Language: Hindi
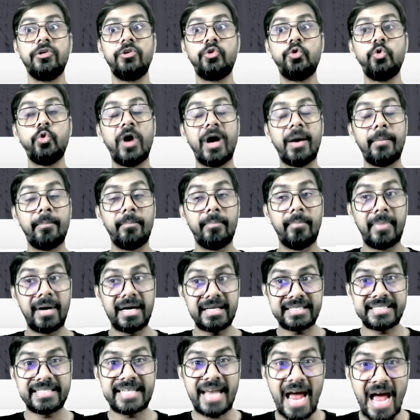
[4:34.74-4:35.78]
यू
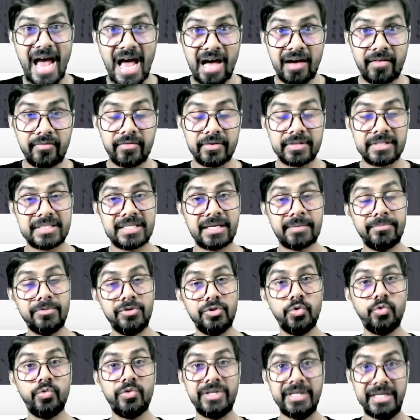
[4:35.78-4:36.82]
मस्ट हैव सम
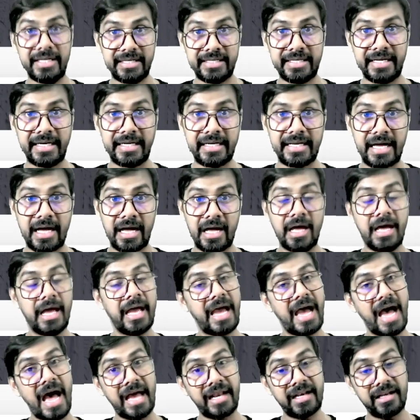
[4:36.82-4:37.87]
यूनिक डेटा
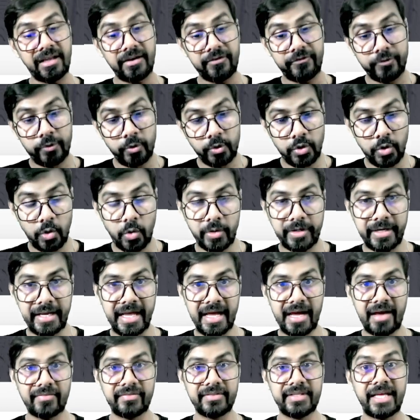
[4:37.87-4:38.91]
एंड इफ़ यू डोंट
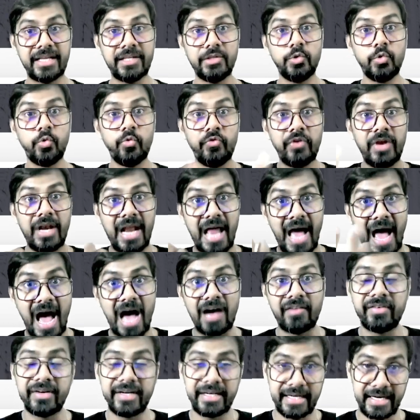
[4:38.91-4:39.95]
हैव देन यू विल
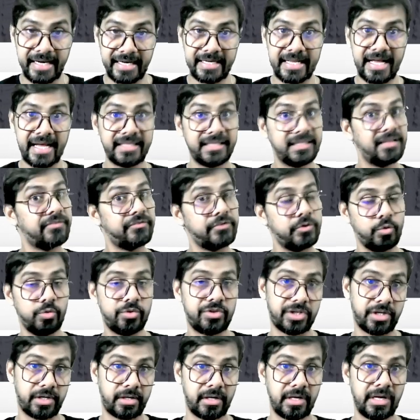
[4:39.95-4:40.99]
हैव एन डेटा इन द
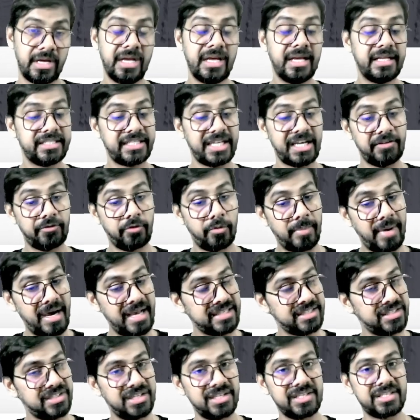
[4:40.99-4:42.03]
फ्यूचर चाहे वो
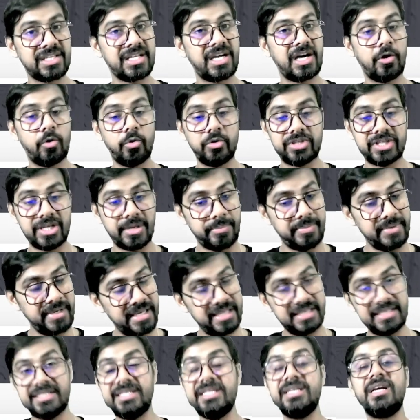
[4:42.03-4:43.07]
मास्टर्स का हो चाहे
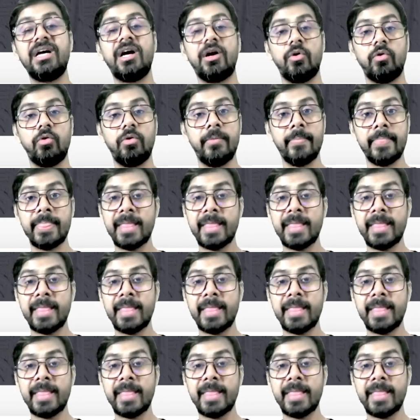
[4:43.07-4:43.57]
पीएचडी का हो